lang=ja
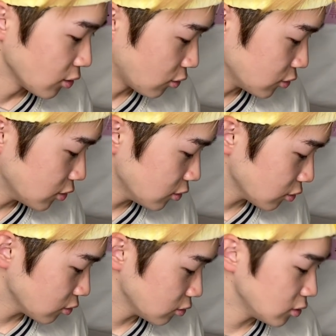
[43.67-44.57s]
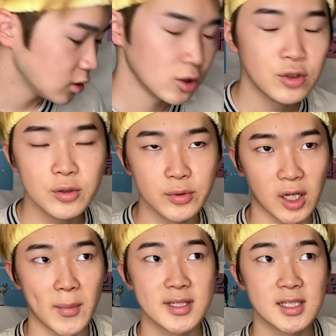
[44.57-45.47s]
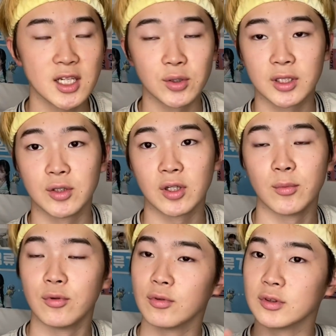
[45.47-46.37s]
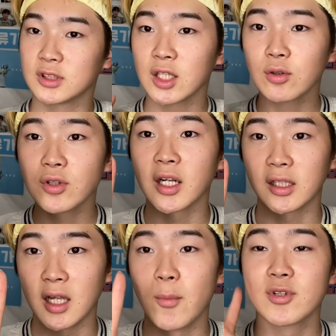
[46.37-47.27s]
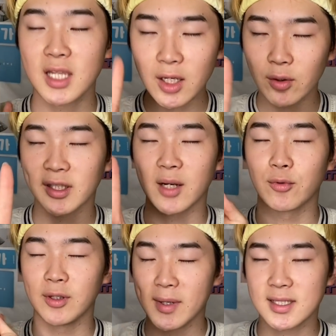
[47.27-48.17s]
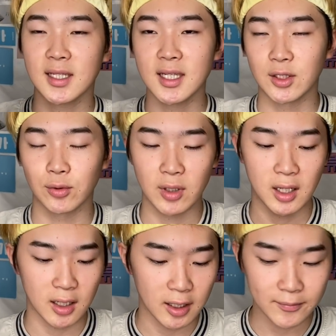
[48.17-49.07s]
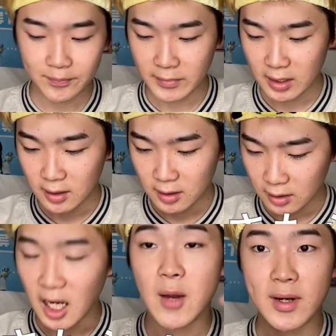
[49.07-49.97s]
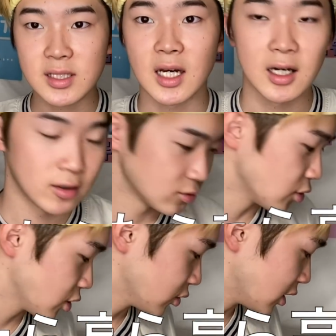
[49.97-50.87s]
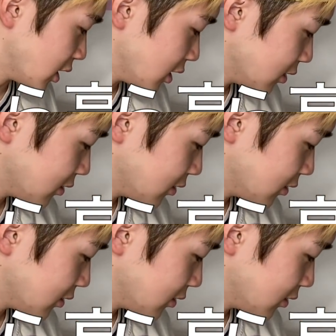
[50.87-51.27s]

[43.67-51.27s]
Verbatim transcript: このルドゥーブルがめっちゃいいよっていうのがもう3個ぐらい来て、あ、もう3個来たらもうめっちゃいいやんってことだから、買いました。ドンキホーテで。